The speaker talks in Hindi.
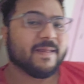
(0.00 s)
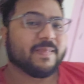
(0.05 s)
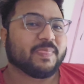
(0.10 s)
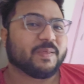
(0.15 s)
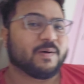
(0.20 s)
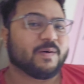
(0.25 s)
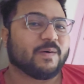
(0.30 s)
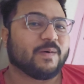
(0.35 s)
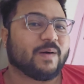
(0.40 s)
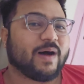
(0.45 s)

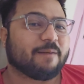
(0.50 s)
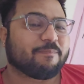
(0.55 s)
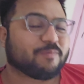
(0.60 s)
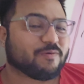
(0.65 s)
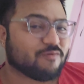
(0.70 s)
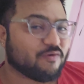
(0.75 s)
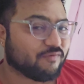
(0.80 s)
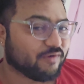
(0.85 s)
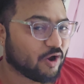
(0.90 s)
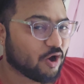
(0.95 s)
तो आपको
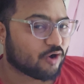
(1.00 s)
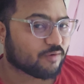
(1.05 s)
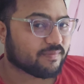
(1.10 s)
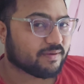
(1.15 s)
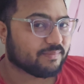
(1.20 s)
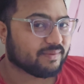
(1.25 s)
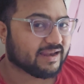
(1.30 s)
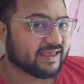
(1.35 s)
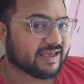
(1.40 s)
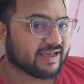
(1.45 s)
वो ब्लॉग में
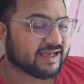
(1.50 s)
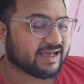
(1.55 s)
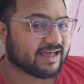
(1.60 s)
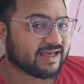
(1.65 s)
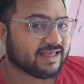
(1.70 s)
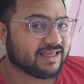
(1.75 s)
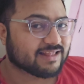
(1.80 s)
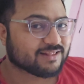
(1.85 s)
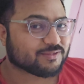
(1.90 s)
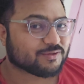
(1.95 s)
मिलेगा
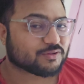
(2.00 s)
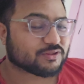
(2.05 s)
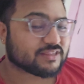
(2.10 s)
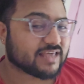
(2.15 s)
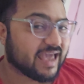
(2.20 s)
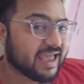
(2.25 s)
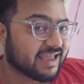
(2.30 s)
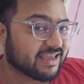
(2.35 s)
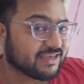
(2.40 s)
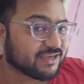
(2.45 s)
तो
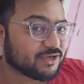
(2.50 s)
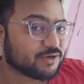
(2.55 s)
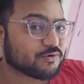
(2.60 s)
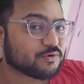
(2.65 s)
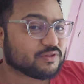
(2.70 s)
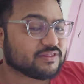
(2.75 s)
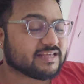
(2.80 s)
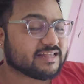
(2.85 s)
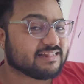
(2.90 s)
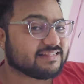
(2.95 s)
थैंक यू
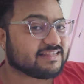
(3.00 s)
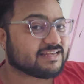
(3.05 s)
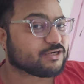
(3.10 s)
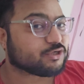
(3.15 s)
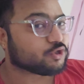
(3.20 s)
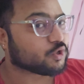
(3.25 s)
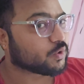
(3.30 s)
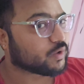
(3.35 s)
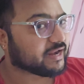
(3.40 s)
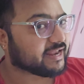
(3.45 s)
दिल से
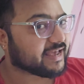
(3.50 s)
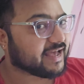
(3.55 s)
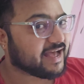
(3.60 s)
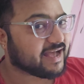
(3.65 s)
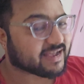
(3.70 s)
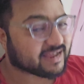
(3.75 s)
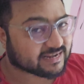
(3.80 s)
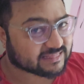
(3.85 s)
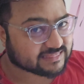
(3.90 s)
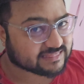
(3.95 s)
शुक्रिया
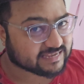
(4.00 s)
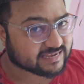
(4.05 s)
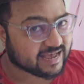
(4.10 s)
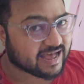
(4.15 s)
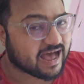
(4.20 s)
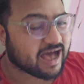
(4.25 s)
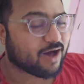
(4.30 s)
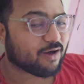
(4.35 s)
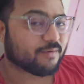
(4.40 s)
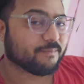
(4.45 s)
कृतिका
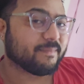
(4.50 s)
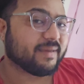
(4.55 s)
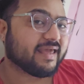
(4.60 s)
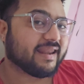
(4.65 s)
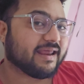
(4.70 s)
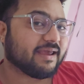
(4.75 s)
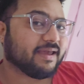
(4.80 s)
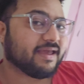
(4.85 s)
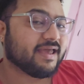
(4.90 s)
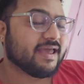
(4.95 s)
और
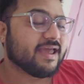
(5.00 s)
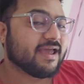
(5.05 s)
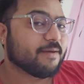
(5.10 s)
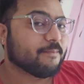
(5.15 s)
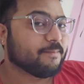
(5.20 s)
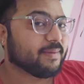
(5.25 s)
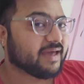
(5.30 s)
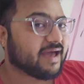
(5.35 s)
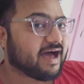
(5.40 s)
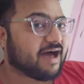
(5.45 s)
मेरे
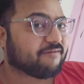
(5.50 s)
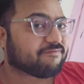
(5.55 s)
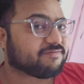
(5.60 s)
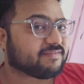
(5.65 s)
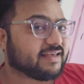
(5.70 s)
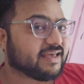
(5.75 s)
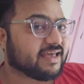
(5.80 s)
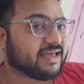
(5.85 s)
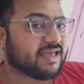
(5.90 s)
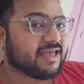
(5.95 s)
बिहाफ
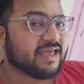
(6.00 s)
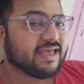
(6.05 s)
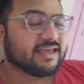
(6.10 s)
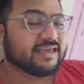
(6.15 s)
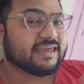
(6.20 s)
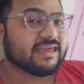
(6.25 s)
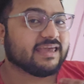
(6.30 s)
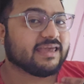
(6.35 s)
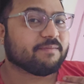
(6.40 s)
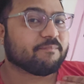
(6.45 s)
से
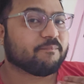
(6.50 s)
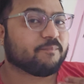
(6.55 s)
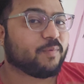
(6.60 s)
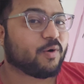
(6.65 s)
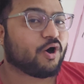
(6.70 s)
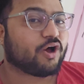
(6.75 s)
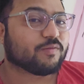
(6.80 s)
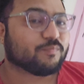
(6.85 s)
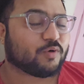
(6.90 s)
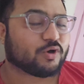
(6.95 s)
कि
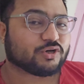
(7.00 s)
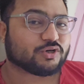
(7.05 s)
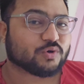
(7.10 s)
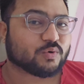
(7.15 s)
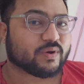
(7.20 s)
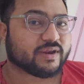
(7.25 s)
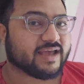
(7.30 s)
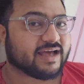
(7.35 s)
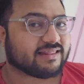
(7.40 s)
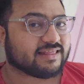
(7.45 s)
बहुत बहुत
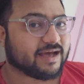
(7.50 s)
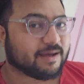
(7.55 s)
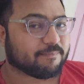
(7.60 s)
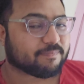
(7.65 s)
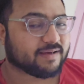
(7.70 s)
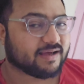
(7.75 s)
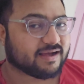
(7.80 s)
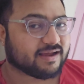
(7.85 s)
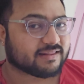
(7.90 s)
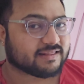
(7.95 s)
शुक्रिया अदा
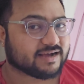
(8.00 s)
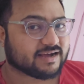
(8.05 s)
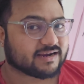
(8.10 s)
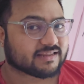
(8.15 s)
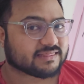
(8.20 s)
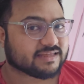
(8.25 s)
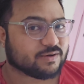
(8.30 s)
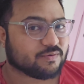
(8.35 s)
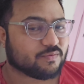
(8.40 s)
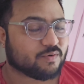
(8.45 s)
आपका करदा
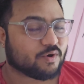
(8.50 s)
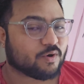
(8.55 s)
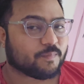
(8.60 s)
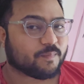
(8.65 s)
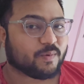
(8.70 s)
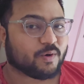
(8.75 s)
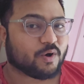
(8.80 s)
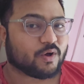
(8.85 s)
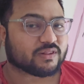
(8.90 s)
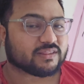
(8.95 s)
करता हूँ और
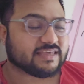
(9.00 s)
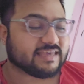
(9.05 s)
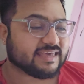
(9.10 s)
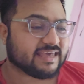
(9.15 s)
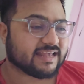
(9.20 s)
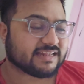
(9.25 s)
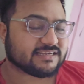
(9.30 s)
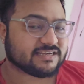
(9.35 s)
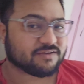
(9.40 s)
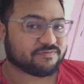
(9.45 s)
बहुत ही
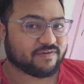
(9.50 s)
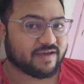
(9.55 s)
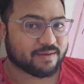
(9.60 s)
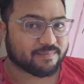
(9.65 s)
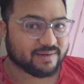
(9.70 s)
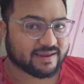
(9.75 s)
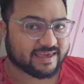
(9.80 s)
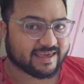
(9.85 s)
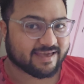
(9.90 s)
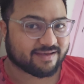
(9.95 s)
अच्छी
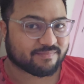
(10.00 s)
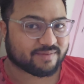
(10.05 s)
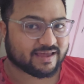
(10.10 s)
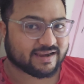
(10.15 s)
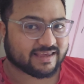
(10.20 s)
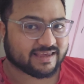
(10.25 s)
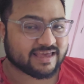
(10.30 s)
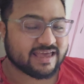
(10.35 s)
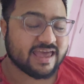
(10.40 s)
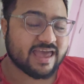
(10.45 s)
फैमिली है
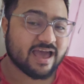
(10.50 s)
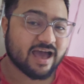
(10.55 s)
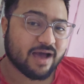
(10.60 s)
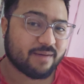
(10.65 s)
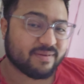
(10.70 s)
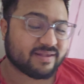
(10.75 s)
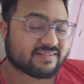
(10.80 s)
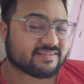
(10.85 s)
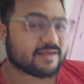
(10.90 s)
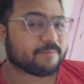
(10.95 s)
हमारी
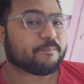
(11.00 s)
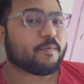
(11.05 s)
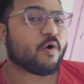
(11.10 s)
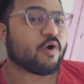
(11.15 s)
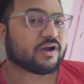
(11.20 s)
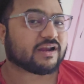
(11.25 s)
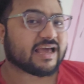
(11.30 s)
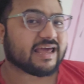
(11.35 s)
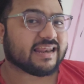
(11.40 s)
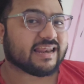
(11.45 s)
हमें
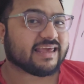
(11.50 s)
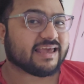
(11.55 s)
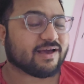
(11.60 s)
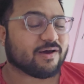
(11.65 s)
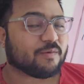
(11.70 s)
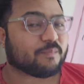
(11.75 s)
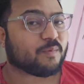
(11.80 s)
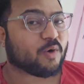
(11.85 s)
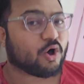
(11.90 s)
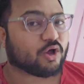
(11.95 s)
सपोर्ट करिए और
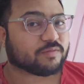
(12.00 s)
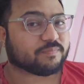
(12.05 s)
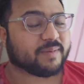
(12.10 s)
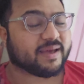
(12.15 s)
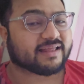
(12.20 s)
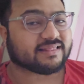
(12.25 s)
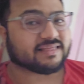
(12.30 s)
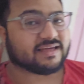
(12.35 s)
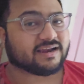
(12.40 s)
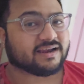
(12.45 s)
बहुत
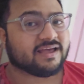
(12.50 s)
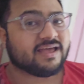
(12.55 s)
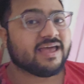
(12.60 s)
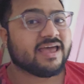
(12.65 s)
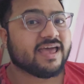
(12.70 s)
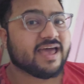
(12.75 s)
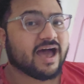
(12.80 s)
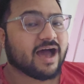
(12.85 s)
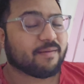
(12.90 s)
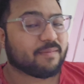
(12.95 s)
बेहतर
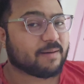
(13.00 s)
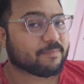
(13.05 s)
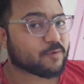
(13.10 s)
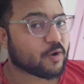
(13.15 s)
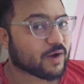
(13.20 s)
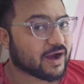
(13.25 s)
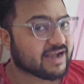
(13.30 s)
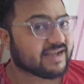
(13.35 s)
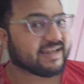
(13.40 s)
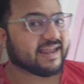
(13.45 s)
हम आपको
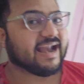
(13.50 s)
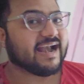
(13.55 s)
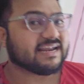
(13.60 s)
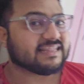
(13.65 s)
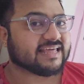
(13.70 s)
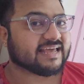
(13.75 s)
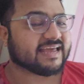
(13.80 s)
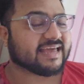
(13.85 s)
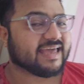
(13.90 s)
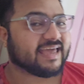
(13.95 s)
कंटेंट
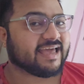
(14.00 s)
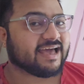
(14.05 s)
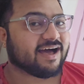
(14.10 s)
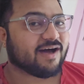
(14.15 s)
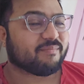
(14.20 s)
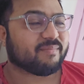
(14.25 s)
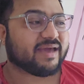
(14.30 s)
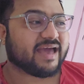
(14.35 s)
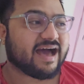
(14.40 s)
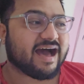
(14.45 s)
देंगे
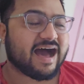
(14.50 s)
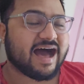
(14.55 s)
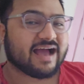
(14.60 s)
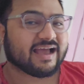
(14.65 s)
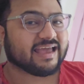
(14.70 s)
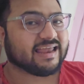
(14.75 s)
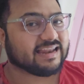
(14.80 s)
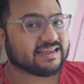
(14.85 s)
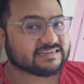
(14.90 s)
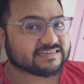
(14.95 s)
हमें
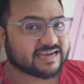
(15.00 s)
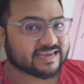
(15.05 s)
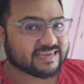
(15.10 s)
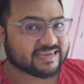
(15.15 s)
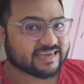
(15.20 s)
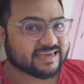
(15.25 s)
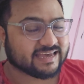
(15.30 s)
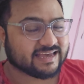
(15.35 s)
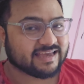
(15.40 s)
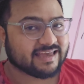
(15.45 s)
आगे ले
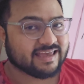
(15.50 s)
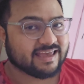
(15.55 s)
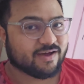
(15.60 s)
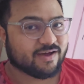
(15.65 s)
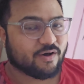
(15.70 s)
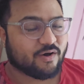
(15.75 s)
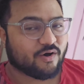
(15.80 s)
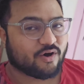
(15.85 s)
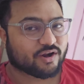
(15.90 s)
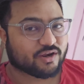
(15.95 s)
जाइए
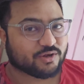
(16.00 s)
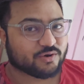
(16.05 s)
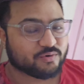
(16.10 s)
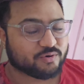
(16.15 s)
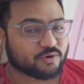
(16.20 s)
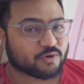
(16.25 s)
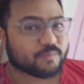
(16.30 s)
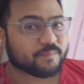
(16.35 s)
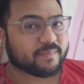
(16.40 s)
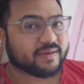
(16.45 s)
और
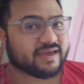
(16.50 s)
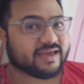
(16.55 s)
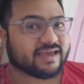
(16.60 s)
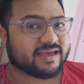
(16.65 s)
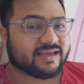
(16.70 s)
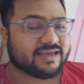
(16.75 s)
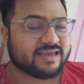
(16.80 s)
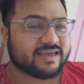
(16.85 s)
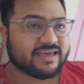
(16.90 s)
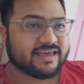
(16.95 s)
यूट्यूब में
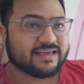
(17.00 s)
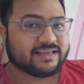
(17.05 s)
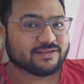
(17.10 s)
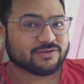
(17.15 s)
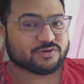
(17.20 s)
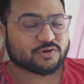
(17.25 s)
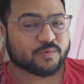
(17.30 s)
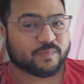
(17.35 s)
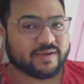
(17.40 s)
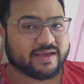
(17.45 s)

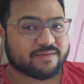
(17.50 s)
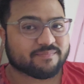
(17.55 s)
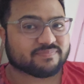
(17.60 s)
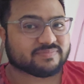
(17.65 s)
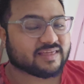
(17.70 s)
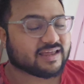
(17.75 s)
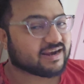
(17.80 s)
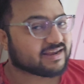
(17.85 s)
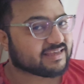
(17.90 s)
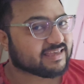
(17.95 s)
जो भी हम
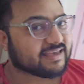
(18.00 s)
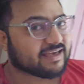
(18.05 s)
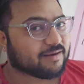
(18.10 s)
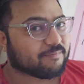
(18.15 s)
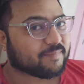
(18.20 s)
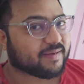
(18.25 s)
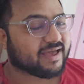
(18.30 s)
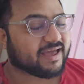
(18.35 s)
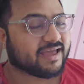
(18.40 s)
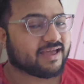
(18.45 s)
तरक्की कर
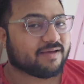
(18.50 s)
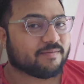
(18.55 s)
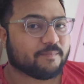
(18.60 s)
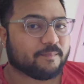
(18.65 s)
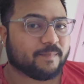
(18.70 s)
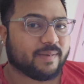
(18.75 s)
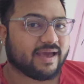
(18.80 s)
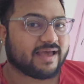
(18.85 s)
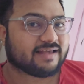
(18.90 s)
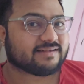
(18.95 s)
पाए
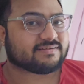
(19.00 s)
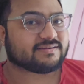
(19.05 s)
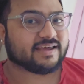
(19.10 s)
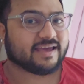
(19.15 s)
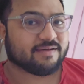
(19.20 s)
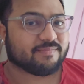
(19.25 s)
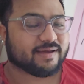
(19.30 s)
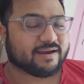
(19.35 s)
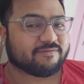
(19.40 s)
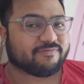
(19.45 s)
बेस्ट है
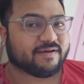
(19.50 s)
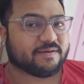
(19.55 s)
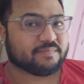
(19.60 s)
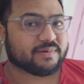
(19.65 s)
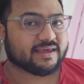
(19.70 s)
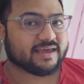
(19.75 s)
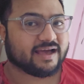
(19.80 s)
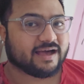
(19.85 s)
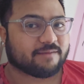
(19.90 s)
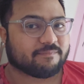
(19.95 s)
हमारी
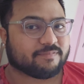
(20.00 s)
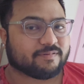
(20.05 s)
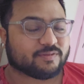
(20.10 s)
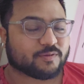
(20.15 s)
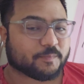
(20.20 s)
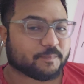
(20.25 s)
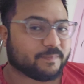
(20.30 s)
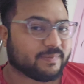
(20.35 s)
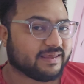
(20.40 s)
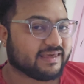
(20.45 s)
फैमिली आप तो
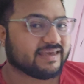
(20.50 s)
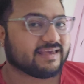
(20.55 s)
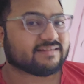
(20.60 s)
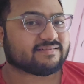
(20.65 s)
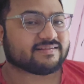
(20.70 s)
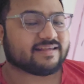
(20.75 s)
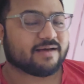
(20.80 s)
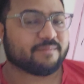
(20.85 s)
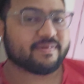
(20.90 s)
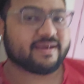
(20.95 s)
प्लीज
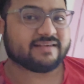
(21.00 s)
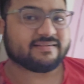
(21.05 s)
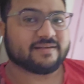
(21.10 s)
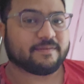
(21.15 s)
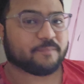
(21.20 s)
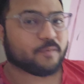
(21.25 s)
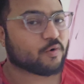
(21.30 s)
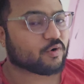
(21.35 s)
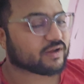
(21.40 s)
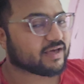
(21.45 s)
हमें
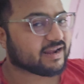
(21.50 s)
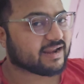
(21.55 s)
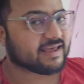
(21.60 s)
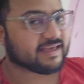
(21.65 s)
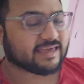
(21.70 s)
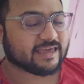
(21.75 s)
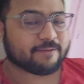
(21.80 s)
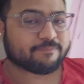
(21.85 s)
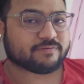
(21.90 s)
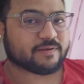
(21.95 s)
सपोर्ट करें
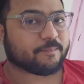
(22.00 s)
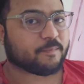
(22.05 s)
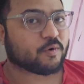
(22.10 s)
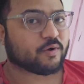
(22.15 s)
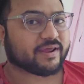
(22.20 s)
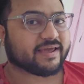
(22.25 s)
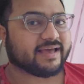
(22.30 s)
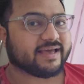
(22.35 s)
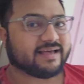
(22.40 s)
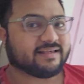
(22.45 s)
कीप
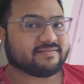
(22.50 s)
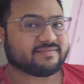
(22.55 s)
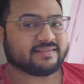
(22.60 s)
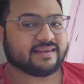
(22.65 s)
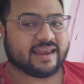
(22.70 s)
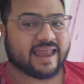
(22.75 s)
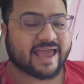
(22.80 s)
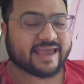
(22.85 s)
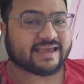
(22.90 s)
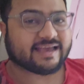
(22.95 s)
सपोर्टिंग अस
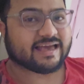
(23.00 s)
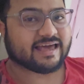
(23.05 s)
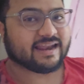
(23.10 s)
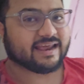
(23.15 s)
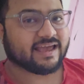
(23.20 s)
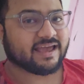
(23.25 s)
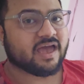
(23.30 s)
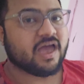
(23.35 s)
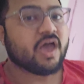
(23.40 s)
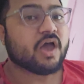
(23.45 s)
लाइक
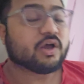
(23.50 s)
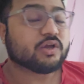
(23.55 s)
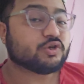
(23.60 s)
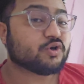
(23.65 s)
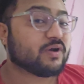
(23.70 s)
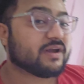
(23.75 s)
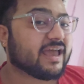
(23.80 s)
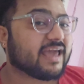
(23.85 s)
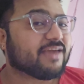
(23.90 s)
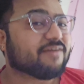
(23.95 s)
करें जो
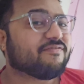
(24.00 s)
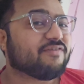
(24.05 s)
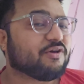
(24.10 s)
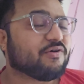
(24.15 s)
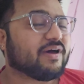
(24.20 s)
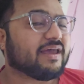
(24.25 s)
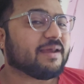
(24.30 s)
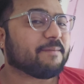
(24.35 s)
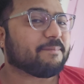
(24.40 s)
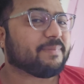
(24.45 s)
नई
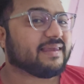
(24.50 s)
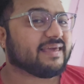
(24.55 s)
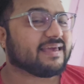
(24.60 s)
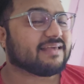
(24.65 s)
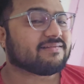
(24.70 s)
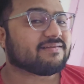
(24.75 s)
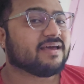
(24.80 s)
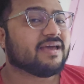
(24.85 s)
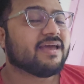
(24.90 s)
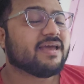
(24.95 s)
व्यूअर है
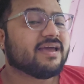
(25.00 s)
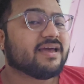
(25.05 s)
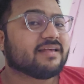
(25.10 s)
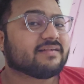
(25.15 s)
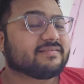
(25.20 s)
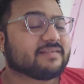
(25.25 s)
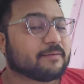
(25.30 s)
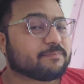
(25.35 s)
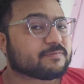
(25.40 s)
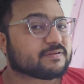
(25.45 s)
प्लीज
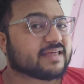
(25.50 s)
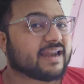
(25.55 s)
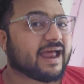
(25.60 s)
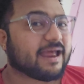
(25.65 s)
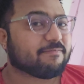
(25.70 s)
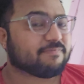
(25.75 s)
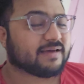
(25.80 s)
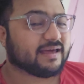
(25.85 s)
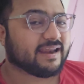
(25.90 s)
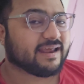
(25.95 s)

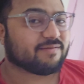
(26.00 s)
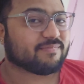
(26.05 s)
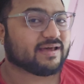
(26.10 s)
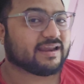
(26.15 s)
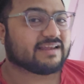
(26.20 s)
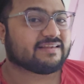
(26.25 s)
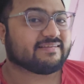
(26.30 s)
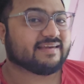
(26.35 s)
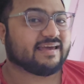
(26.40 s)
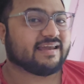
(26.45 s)
सब्सक्राइब करें
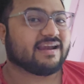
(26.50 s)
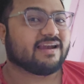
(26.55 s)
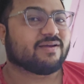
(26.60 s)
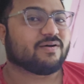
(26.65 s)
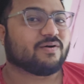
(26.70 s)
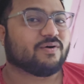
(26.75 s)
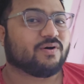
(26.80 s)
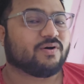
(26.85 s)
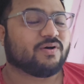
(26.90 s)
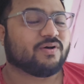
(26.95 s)
हमारे चैनल को